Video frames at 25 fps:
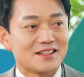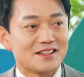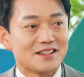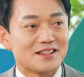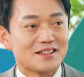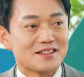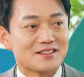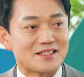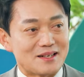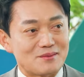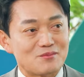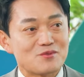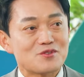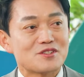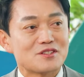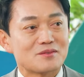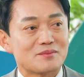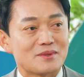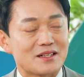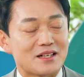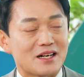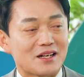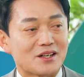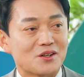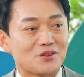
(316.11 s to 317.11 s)
예,
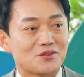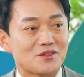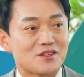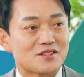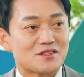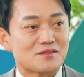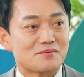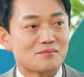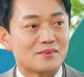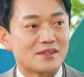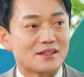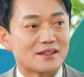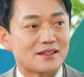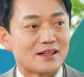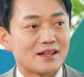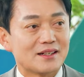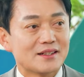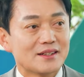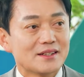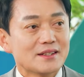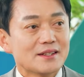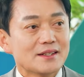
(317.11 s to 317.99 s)
자부심을 갖게 됐습니다.